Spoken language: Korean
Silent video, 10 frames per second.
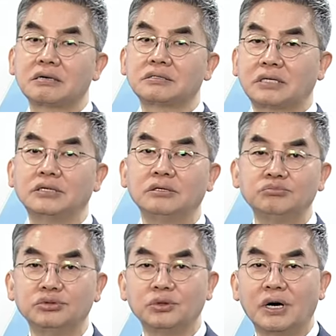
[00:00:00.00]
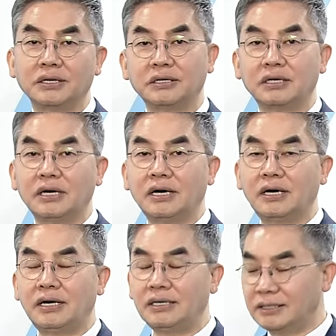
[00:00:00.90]
대전 무료
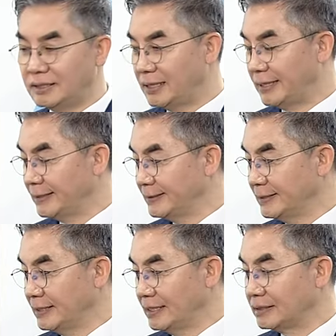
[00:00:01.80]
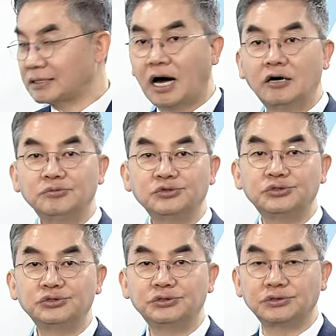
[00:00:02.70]
강연회가 예, 다음
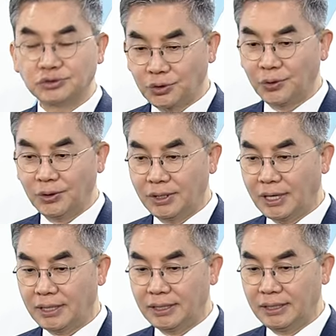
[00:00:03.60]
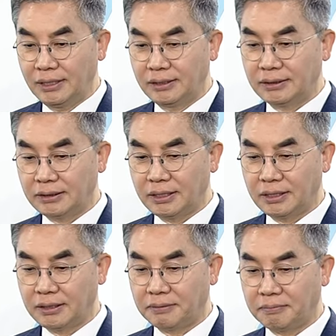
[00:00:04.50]
주 토요일 날 예,
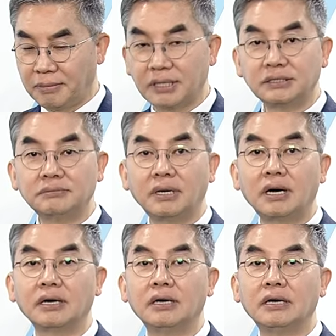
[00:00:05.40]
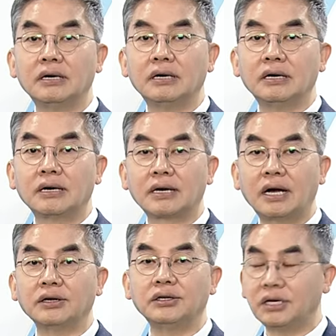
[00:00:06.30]
마지막
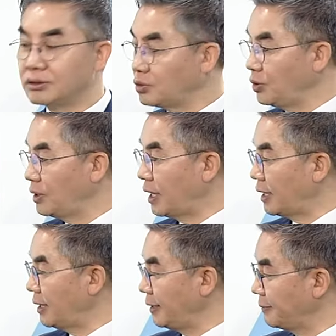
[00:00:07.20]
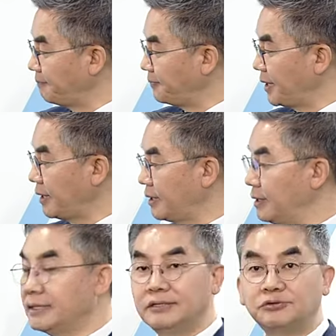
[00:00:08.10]
강연회가 토요일 날 네,
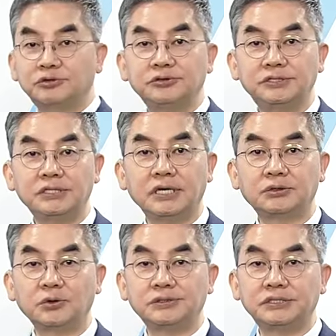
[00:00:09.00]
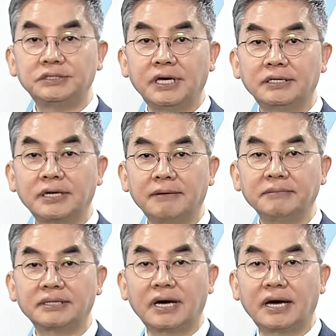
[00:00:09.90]
2시에 또 진행을
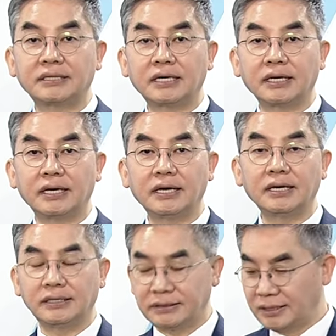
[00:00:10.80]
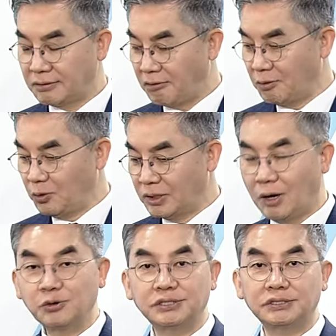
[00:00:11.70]
합니다. 하단에 예, 광고
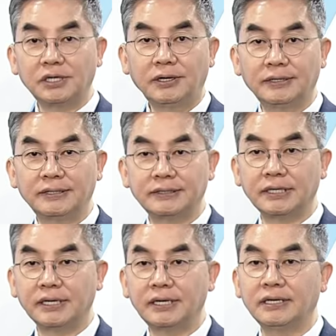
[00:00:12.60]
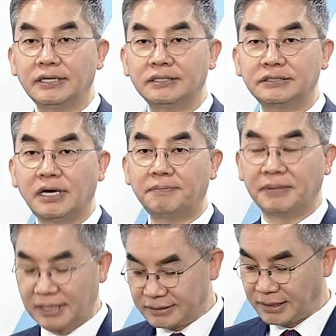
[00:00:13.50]
나오시죠? 예,
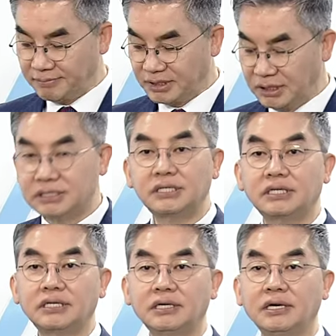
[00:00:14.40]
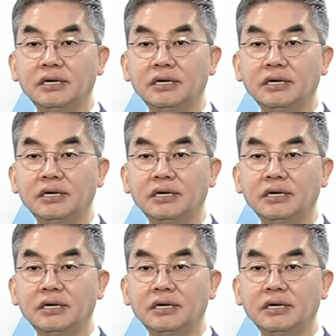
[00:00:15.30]
샵3772